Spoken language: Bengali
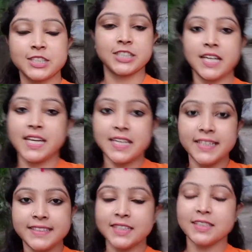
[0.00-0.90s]
সেই
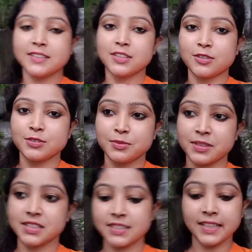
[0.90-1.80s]
যে তখন
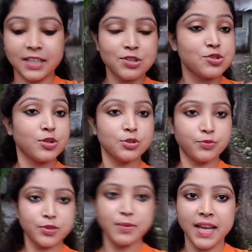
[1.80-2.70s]
তোমাদের সাথে দেখা হয়েছিল
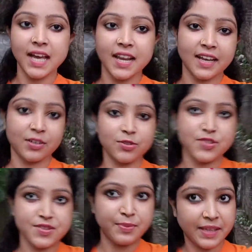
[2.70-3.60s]
দুপুরবেলা আর এখন
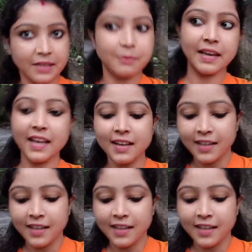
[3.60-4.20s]
হচ্ছে বিকেলবেলা